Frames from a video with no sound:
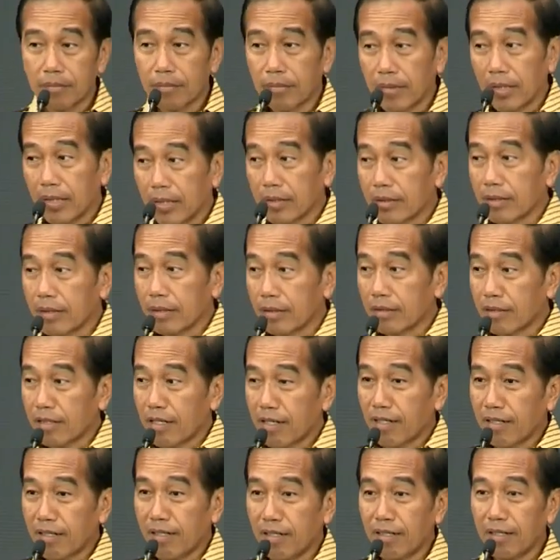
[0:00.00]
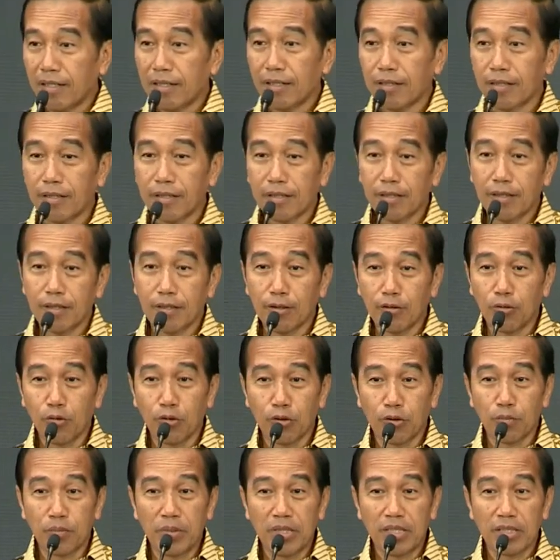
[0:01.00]
Pak Jenderal
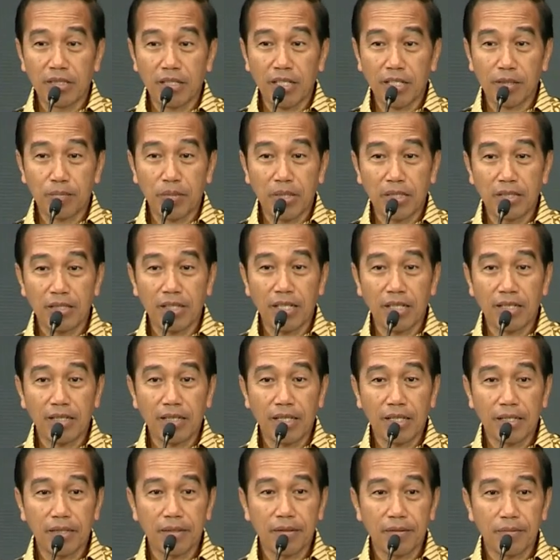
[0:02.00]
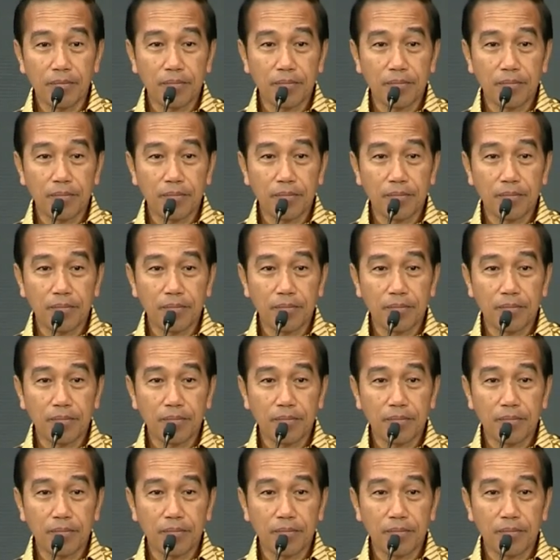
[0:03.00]
Luhut Binsar Panjaitan.